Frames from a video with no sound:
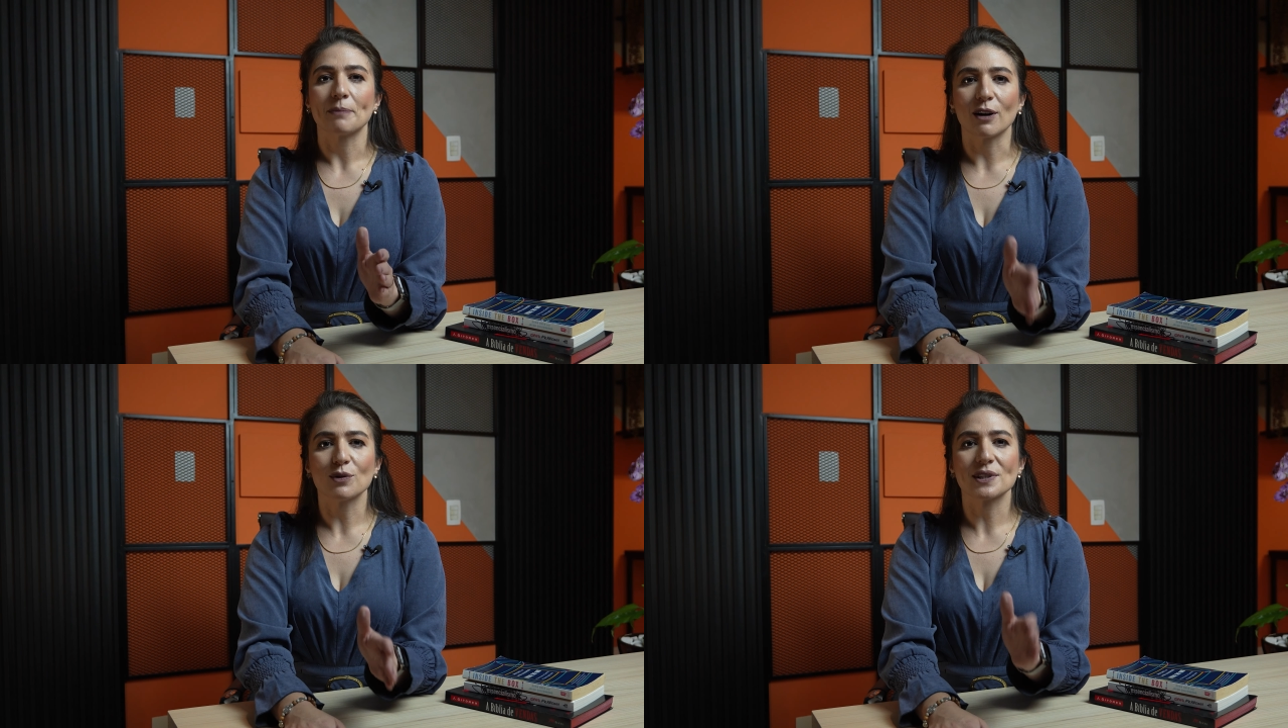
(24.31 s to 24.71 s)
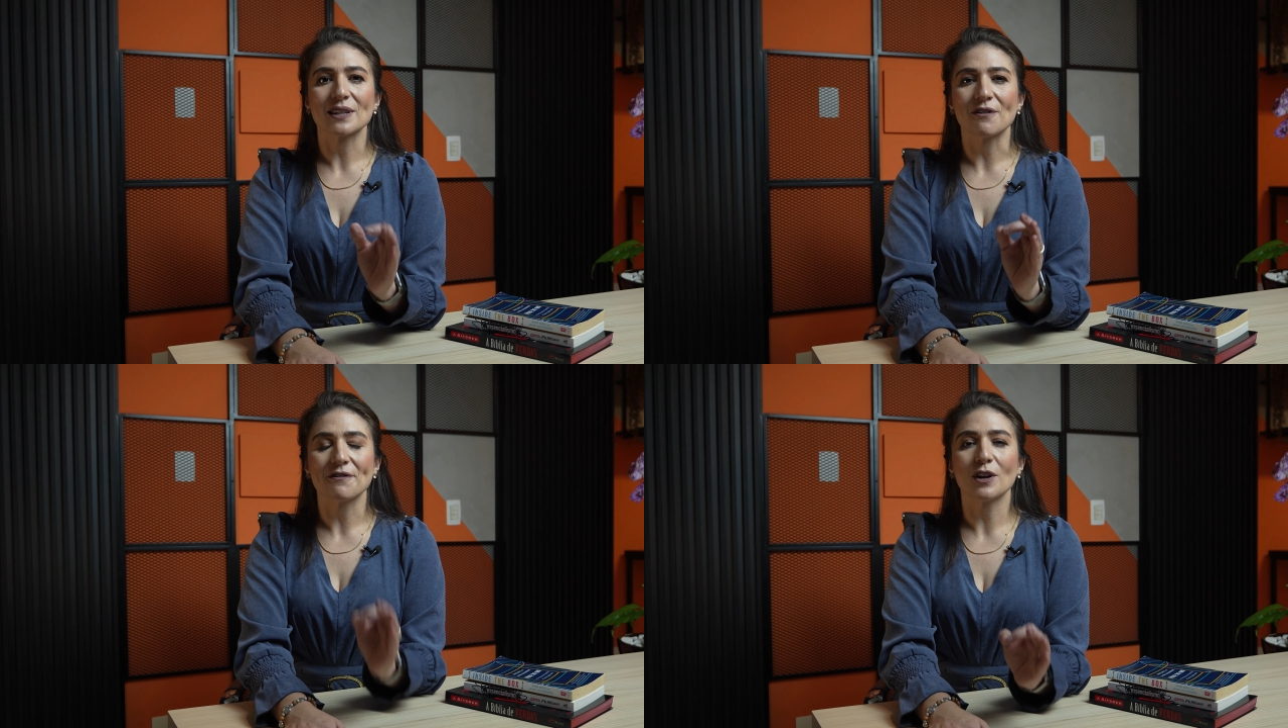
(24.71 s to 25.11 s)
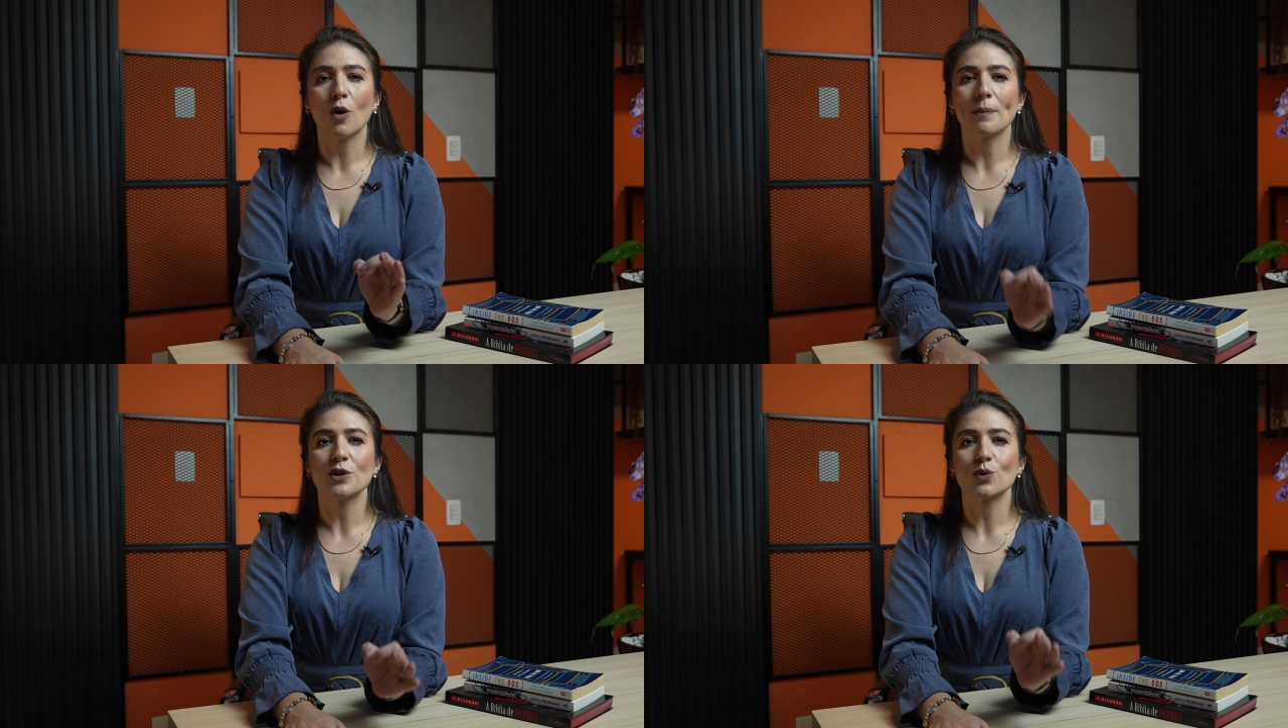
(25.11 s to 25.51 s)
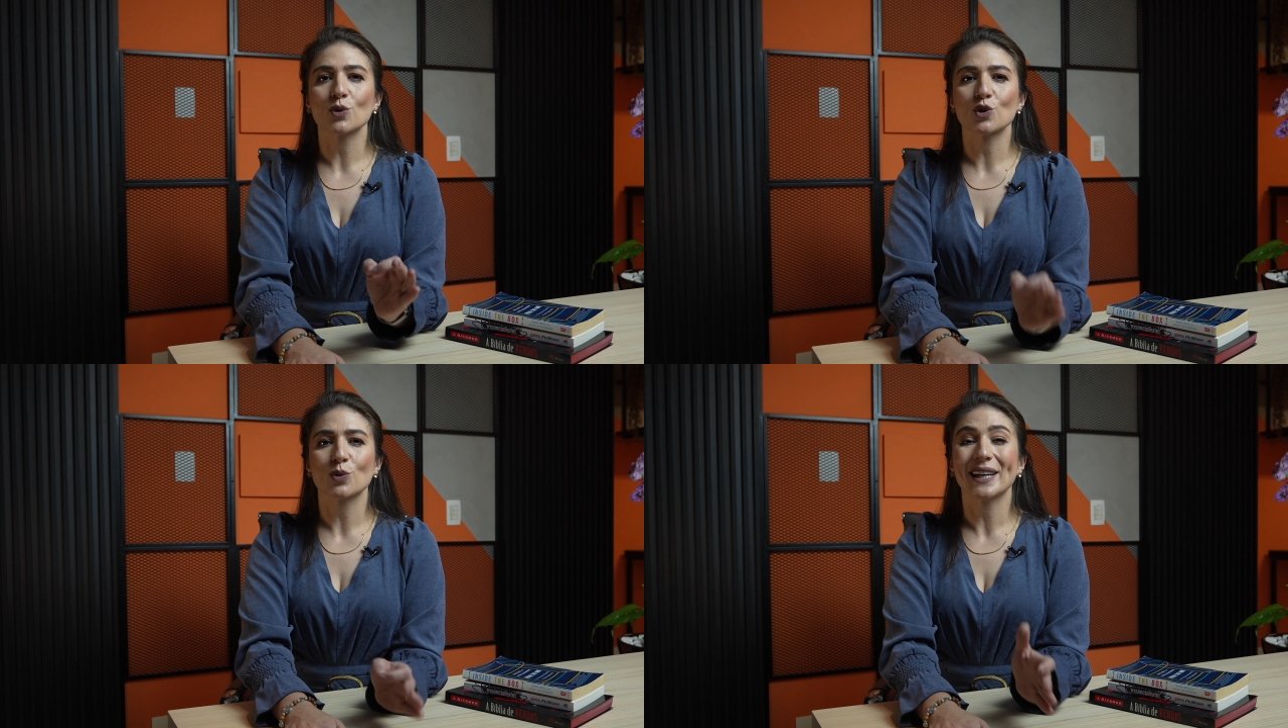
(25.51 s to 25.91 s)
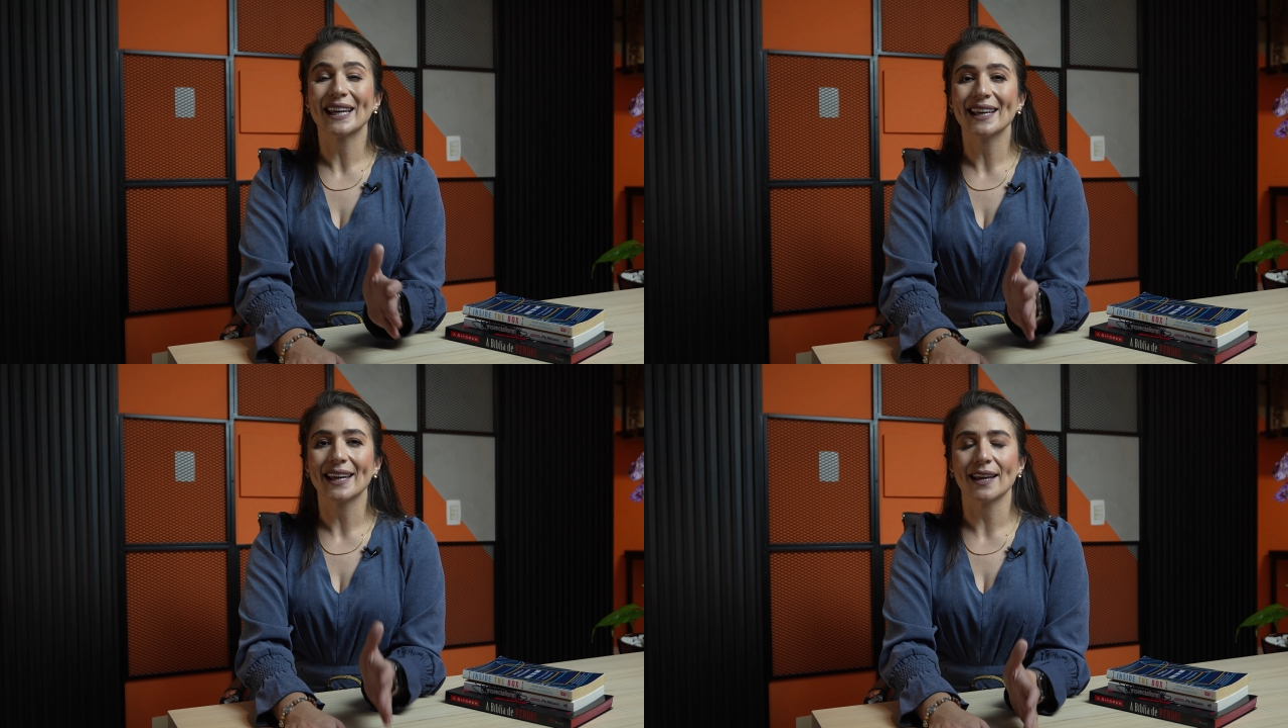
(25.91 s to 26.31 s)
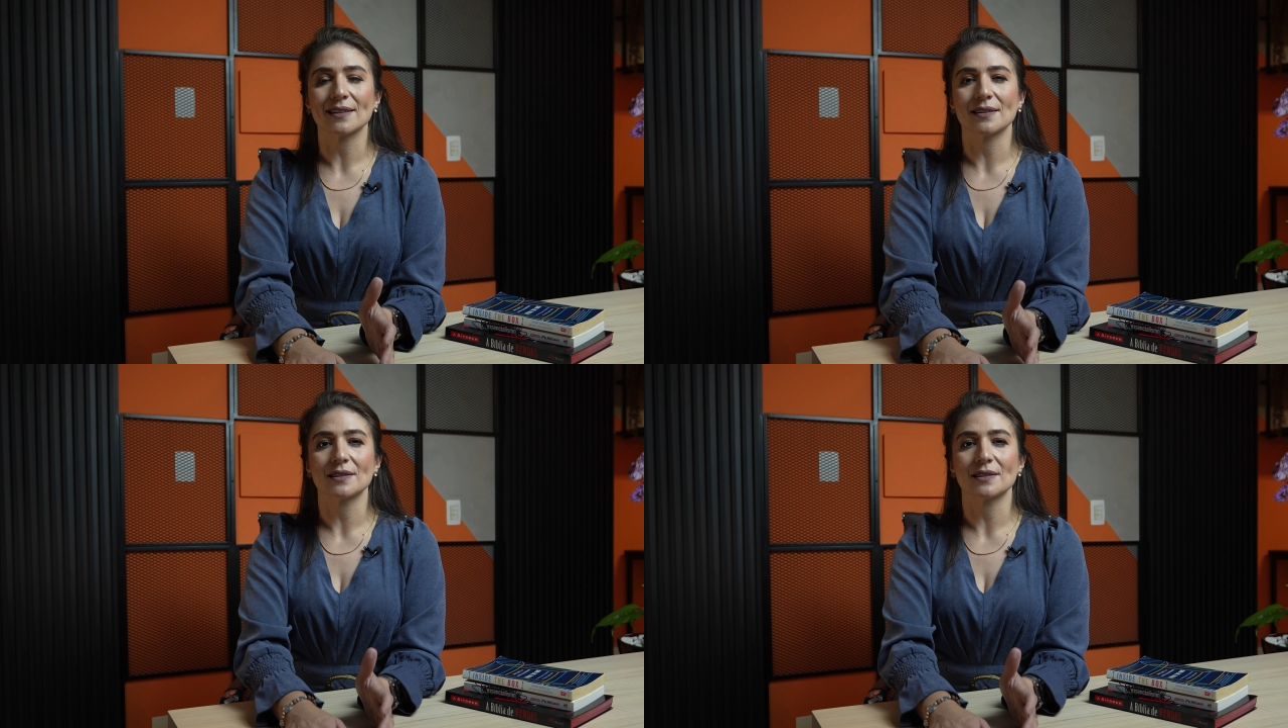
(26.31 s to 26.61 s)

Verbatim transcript: Para você finalmente construir riqueza,